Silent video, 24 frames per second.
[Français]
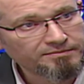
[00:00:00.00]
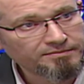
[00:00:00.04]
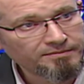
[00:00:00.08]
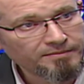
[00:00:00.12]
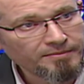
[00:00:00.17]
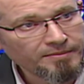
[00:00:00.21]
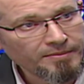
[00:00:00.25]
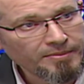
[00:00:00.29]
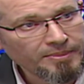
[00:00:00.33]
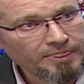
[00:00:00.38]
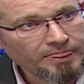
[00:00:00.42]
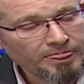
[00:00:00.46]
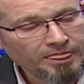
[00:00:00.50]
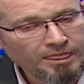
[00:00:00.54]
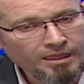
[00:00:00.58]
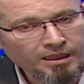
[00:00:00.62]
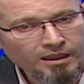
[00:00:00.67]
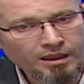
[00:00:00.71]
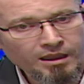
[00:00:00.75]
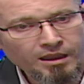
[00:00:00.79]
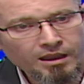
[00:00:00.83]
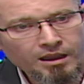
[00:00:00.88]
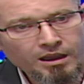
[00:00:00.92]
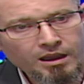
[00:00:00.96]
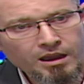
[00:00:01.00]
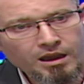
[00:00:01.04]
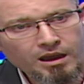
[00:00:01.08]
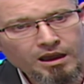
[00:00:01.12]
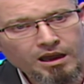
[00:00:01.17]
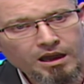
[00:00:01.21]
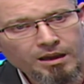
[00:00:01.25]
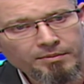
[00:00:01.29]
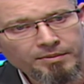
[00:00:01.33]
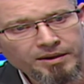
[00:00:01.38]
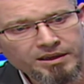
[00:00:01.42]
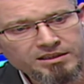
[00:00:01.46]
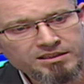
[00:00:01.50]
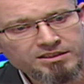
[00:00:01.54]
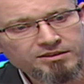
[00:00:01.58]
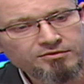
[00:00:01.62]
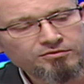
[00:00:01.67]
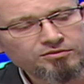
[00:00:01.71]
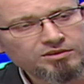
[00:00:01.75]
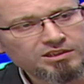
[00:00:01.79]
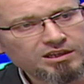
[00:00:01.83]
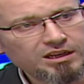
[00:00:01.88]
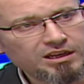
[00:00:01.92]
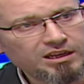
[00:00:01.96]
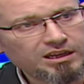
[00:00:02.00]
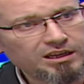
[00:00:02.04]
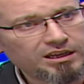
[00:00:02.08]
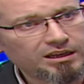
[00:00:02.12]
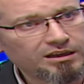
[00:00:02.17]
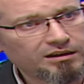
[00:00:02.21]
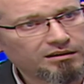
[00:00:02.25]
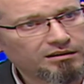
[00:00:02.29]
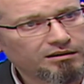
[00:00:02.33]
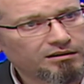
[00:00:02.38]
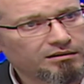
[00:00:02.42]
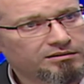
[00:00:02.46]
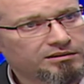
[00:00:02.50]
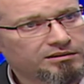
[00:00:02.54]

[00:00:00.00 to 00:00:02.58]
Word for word: Oui. Après, si vous allez à